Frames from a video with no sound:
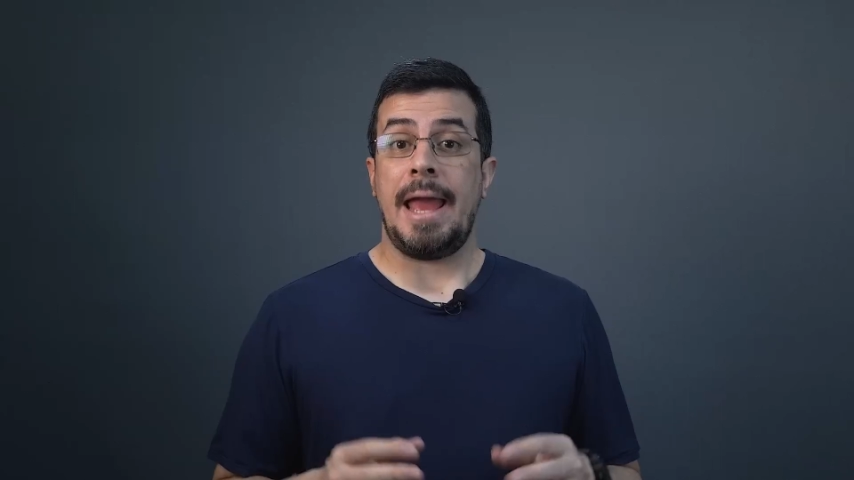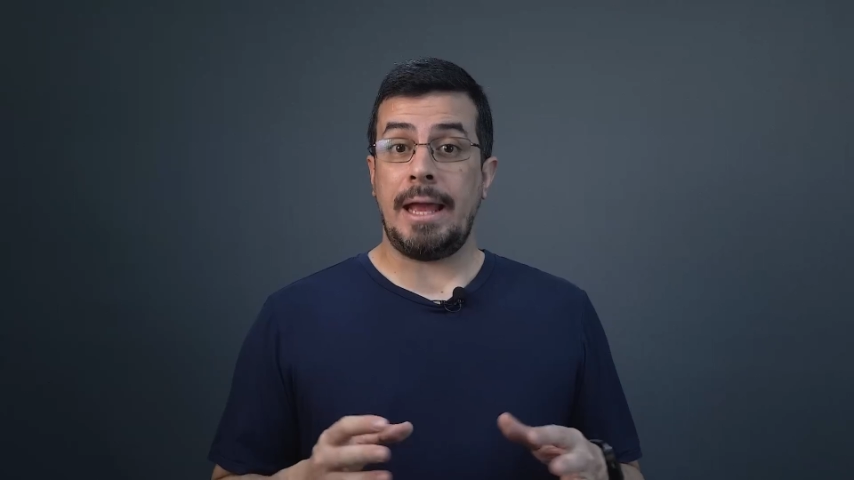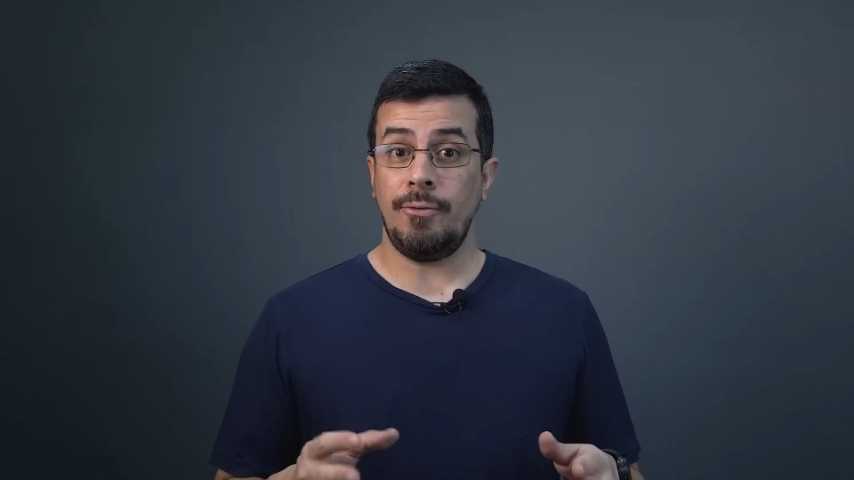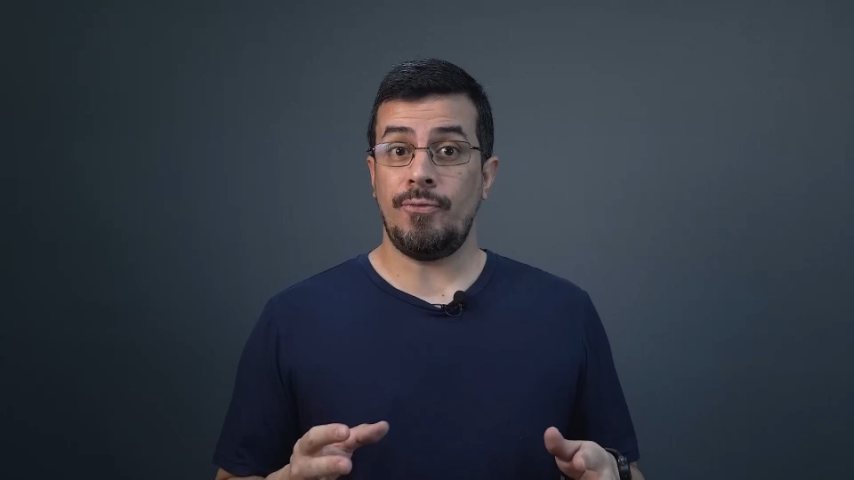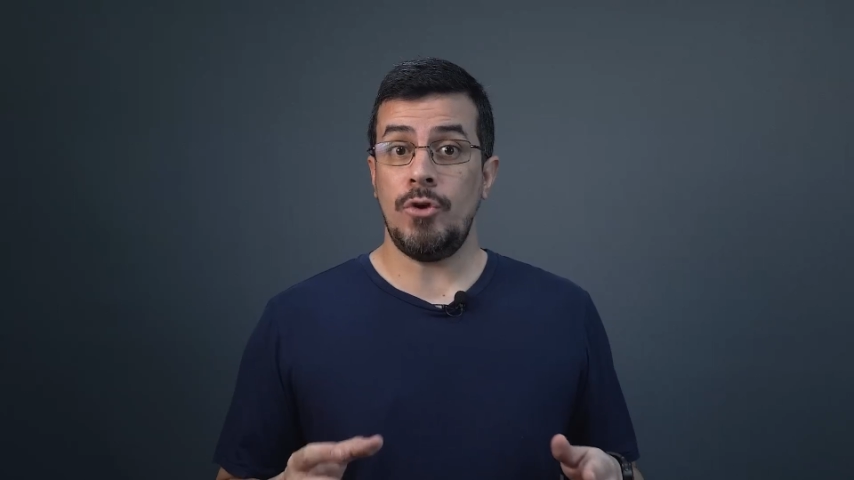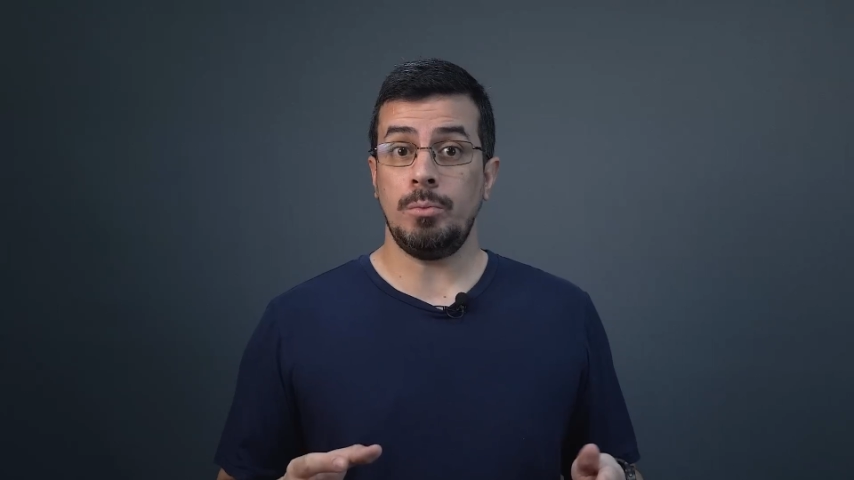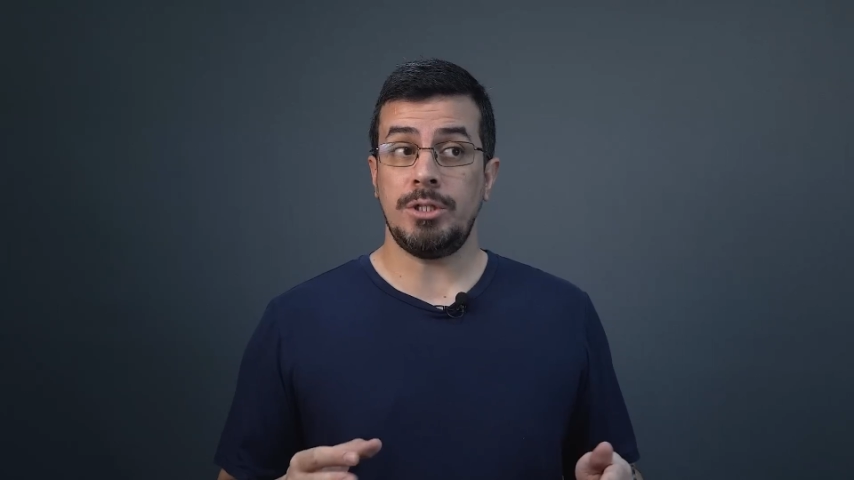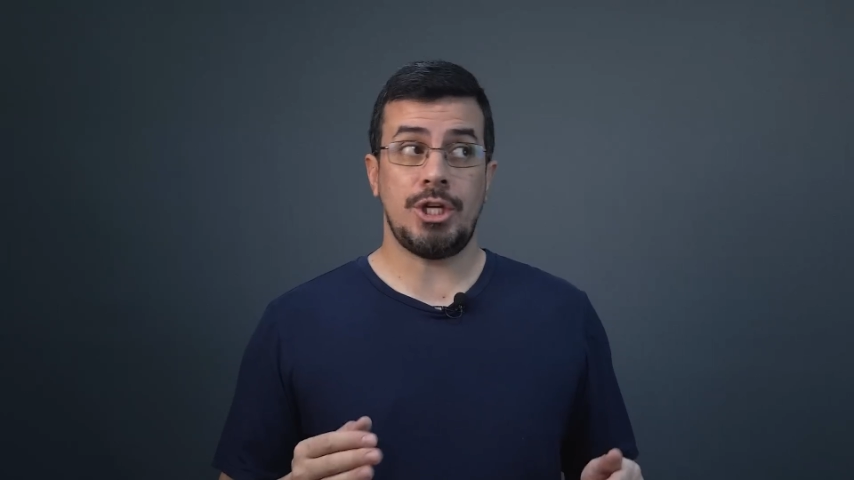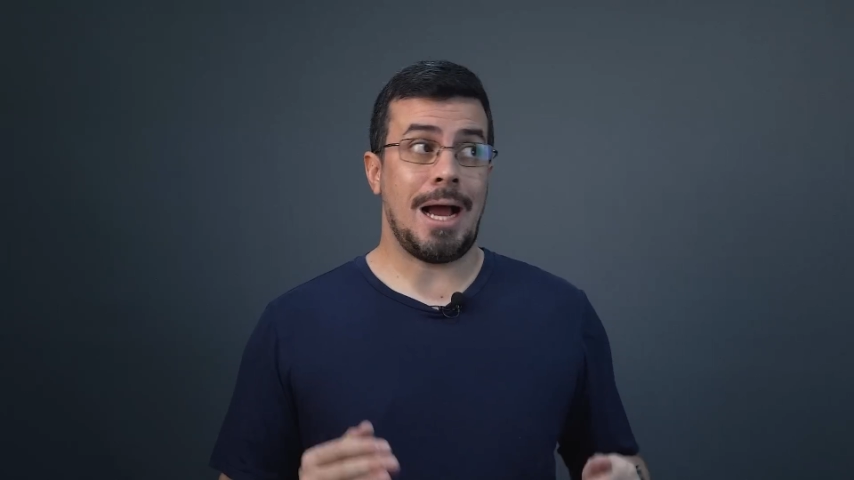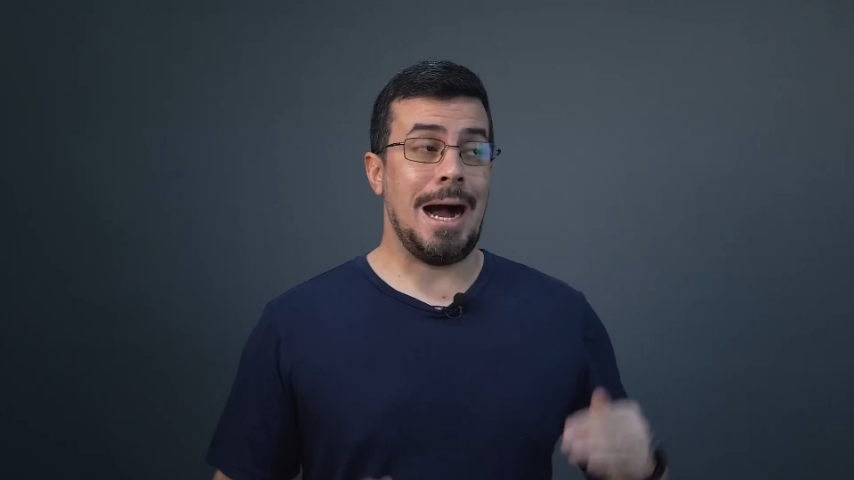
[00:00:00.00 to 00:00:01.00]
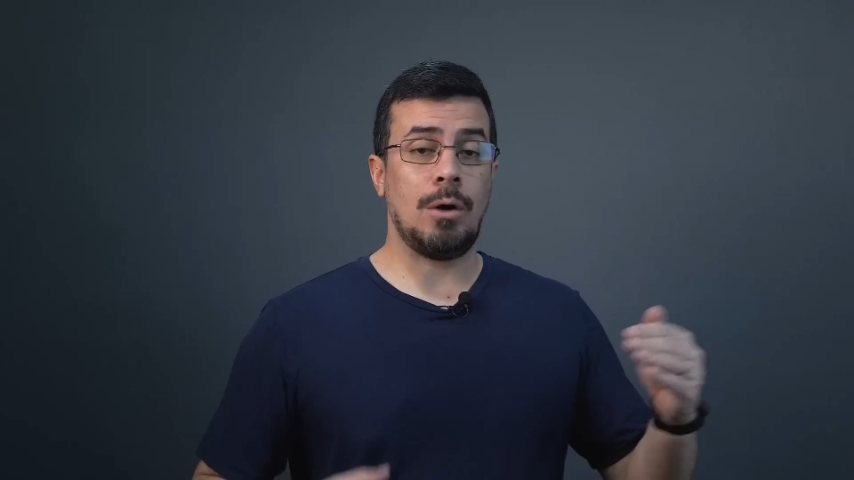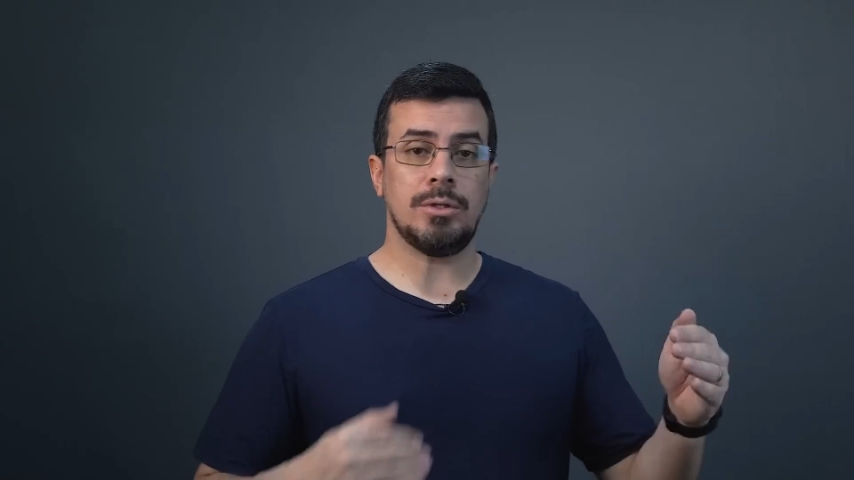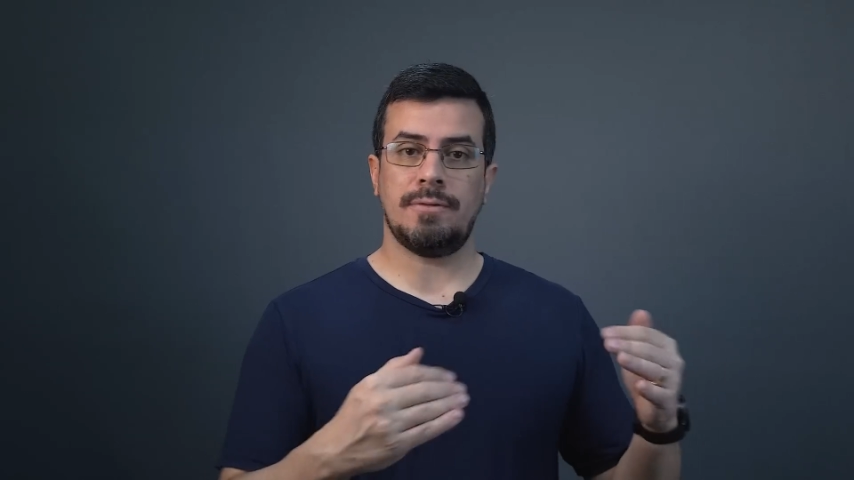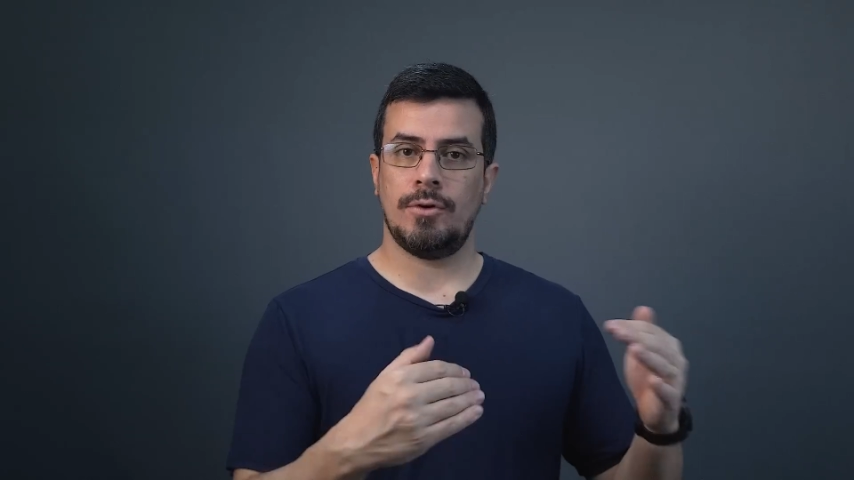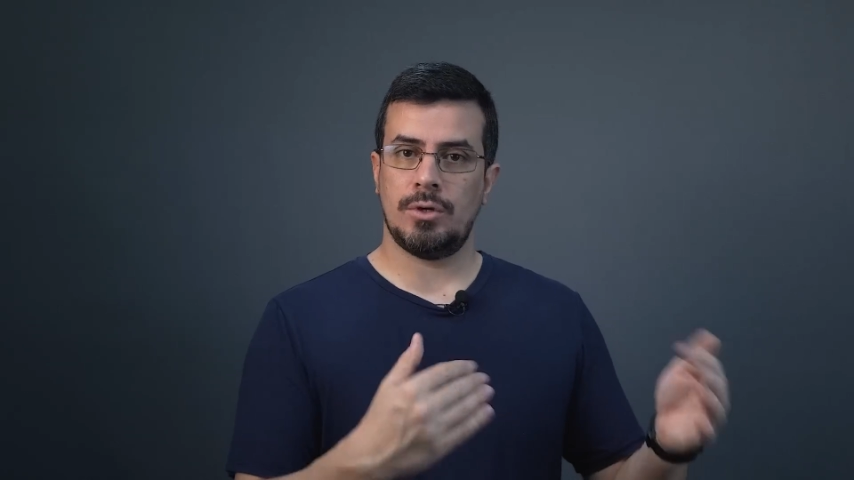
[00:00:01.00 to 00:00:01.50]
Em filmes de
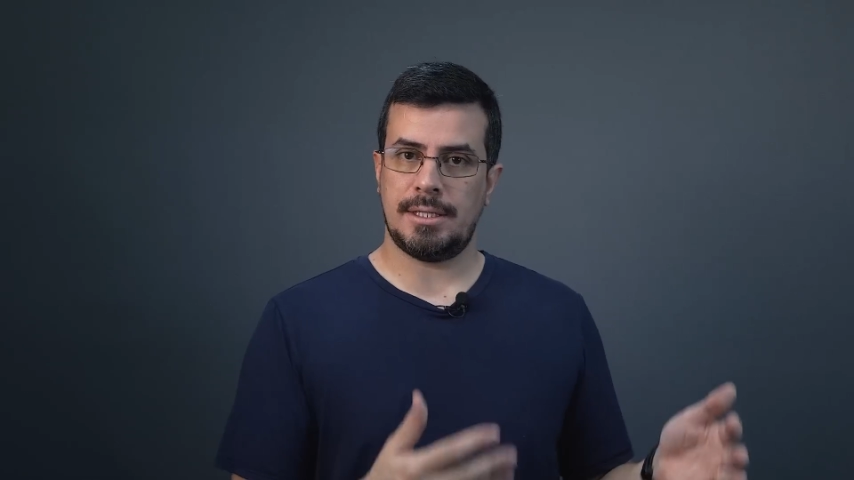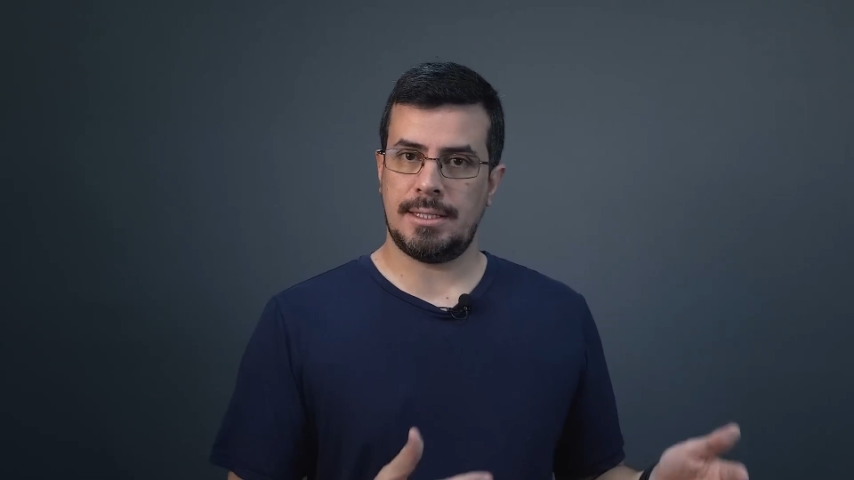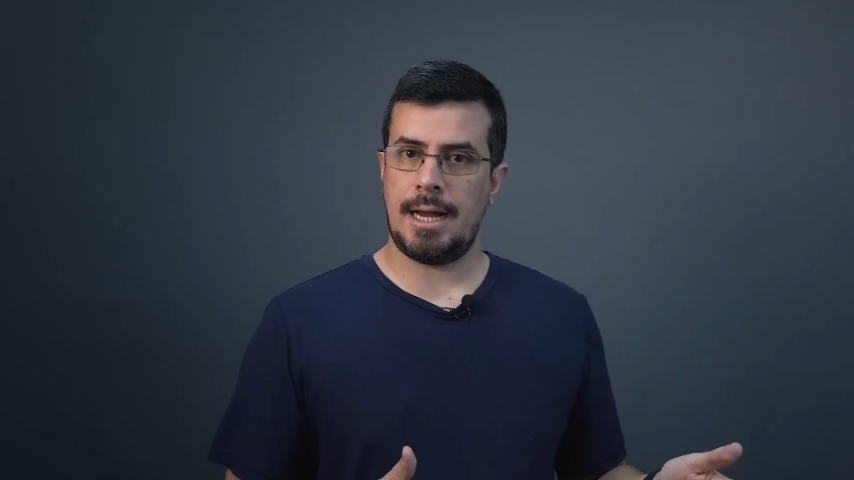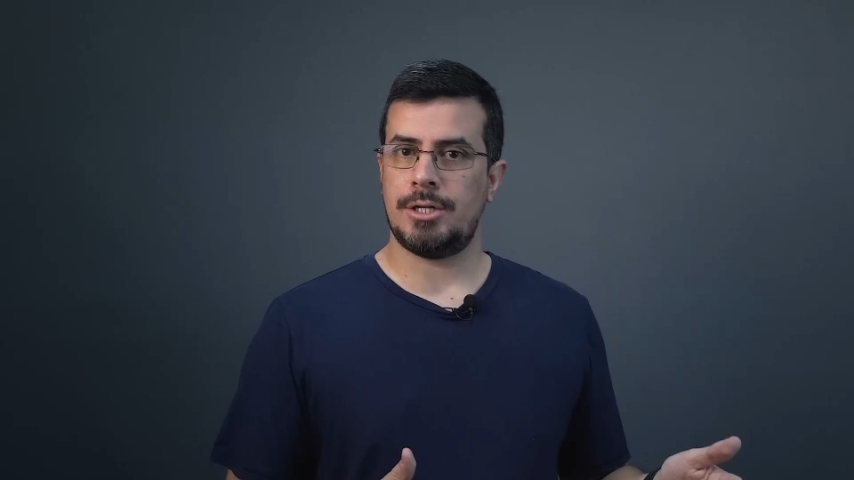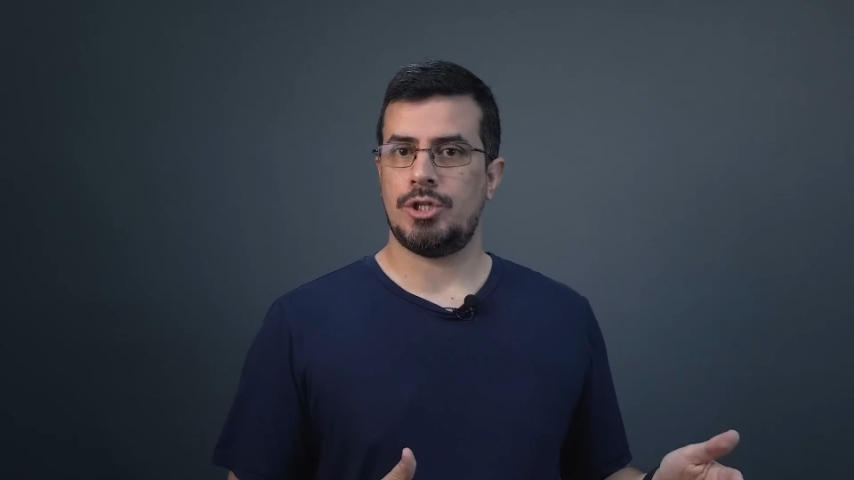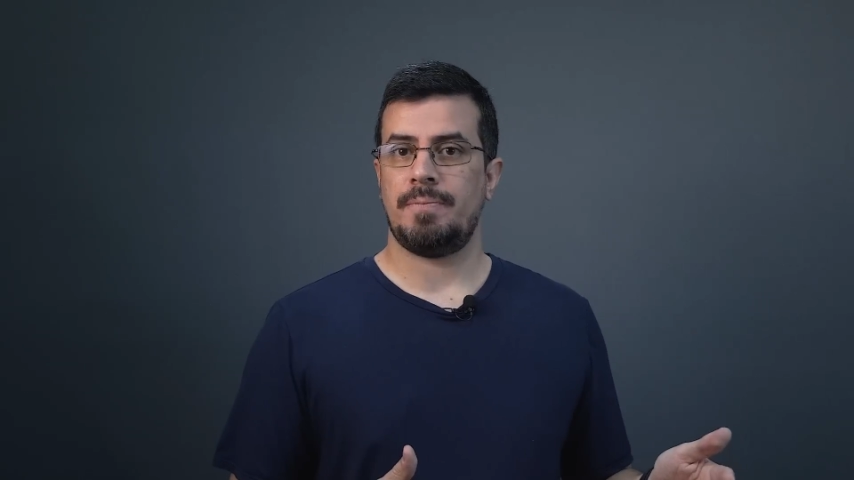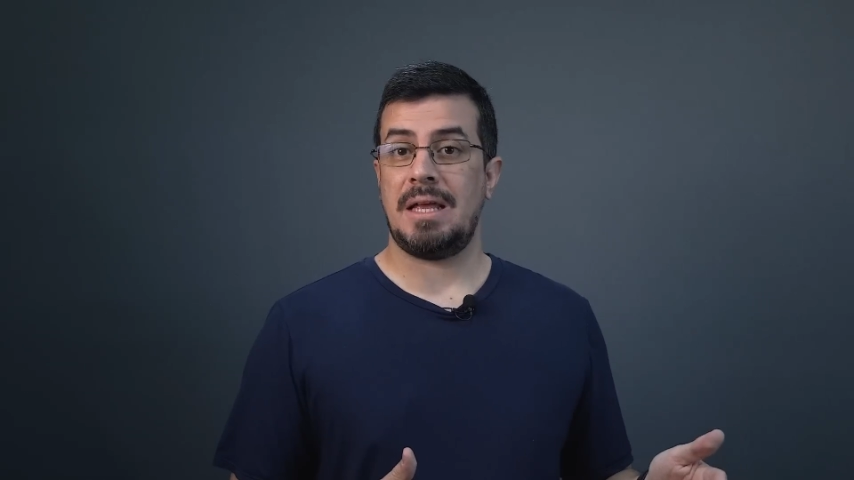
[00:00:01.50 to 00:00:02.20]
alta velocidade,